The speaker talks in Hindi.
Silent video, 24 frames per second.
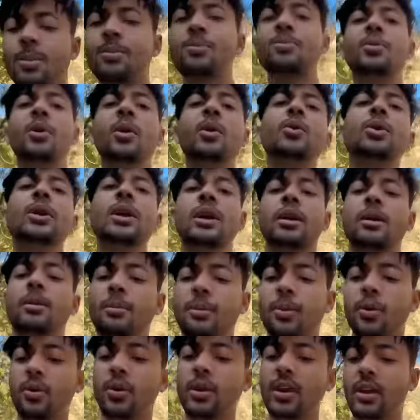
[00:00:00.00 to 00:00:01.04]
ब्यूटी ही
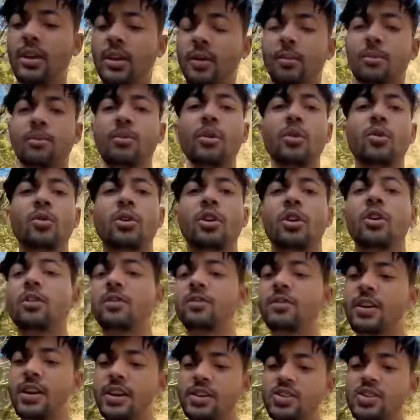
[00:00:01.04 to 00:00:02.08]
ब्यूटी ब्यूटी ऑफ
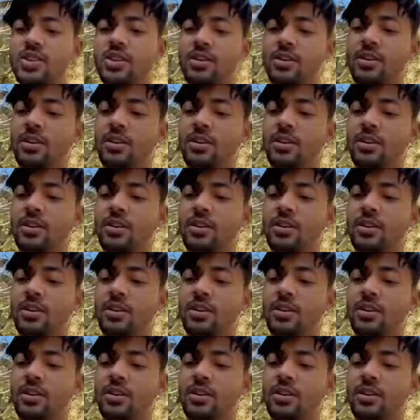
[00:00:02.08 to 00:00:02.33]
नेचर